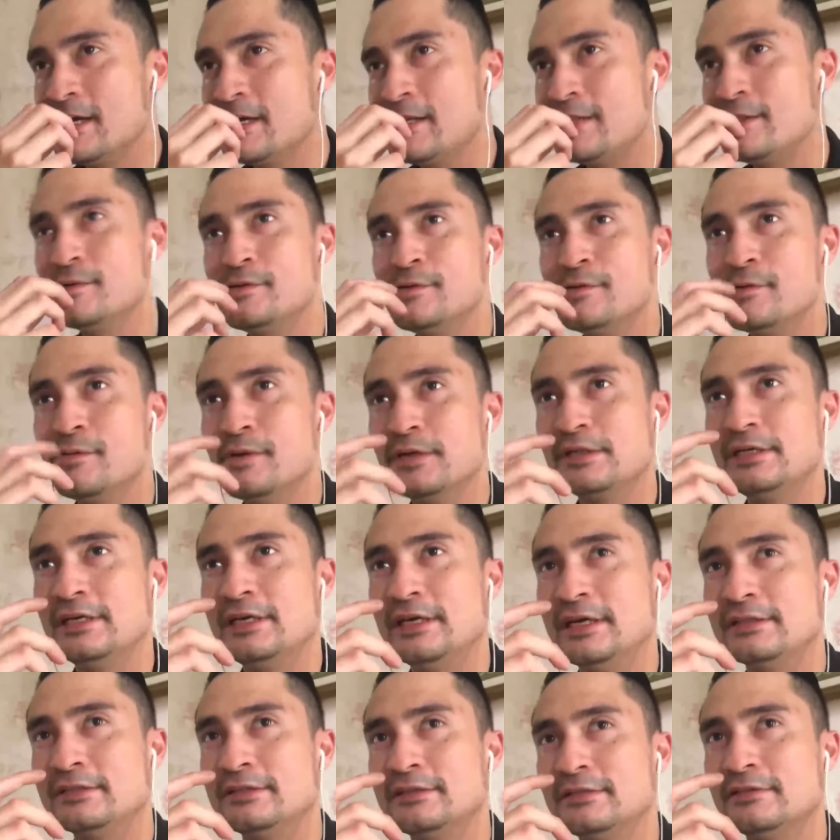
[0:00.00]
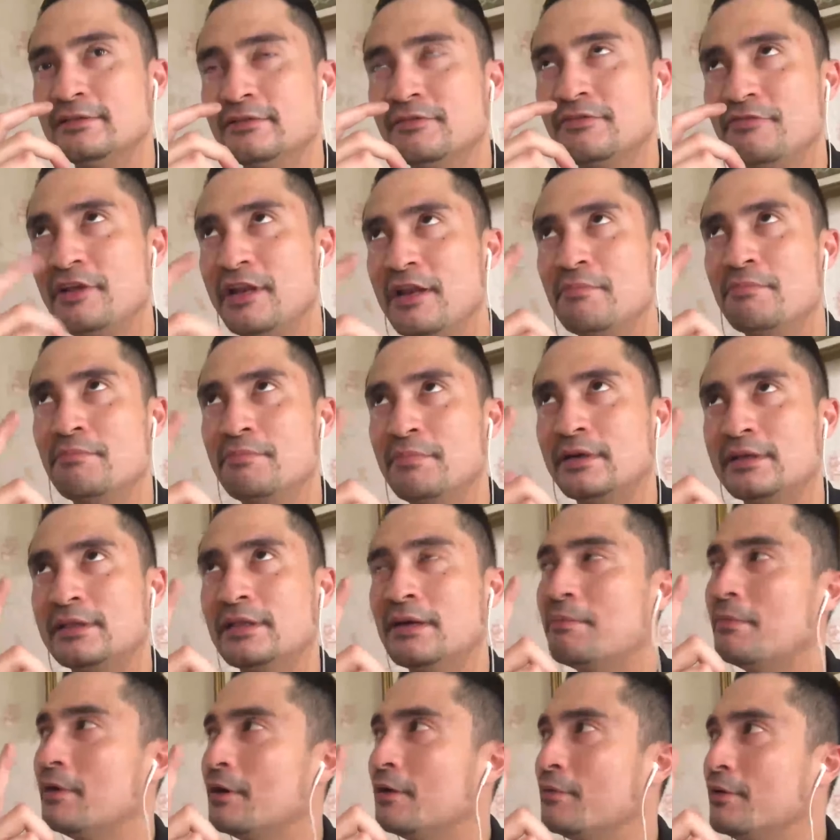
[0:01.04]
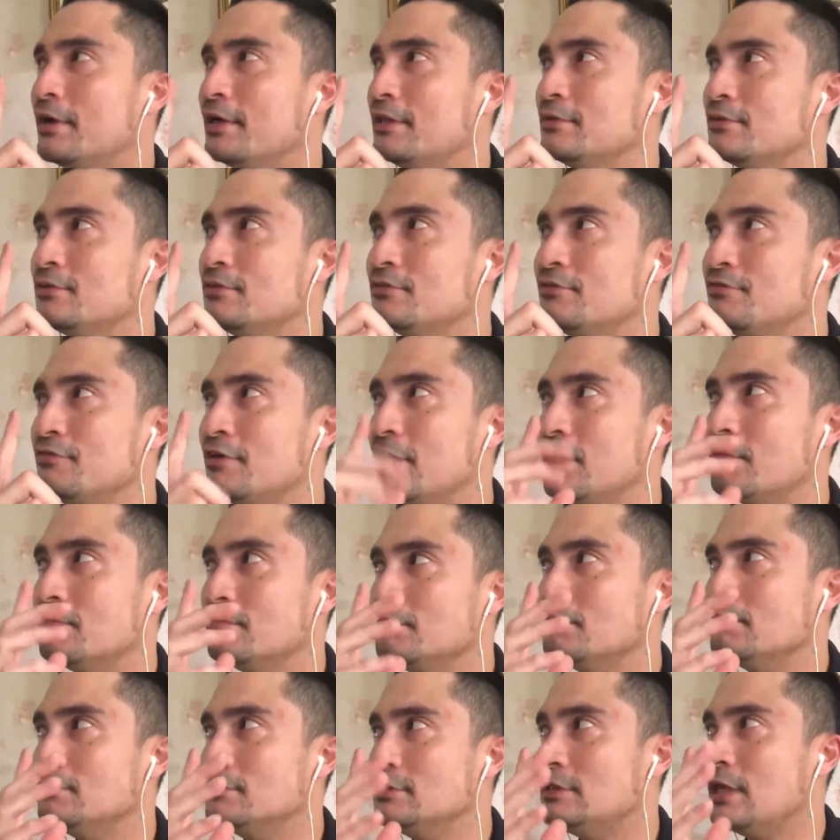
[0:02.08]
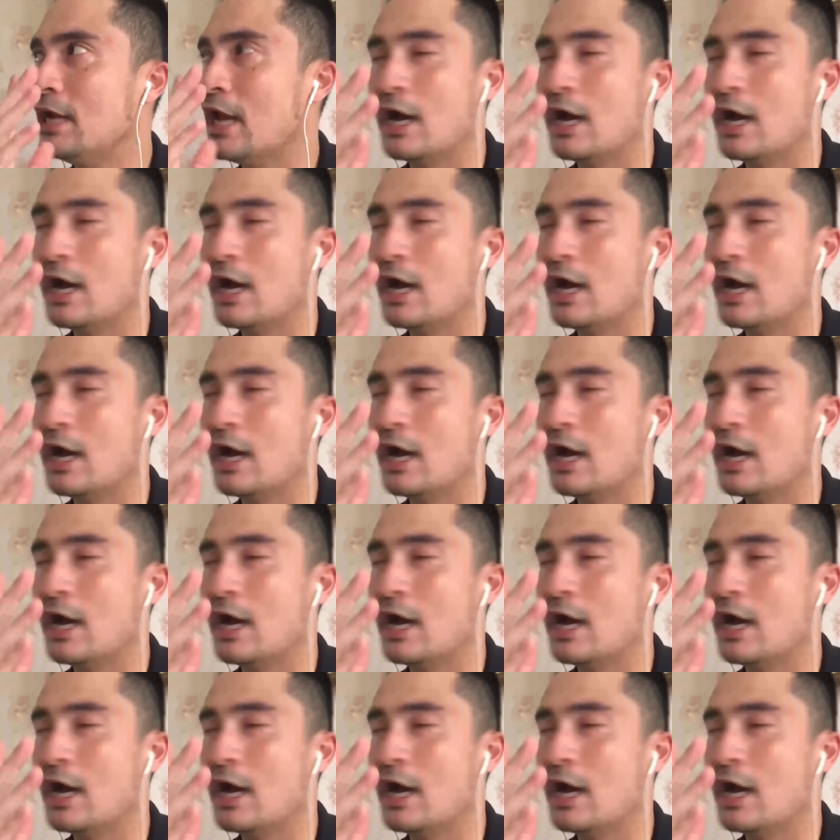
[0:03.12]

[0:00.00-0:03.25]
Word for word: itu gue masih ingat film pertama gue itu film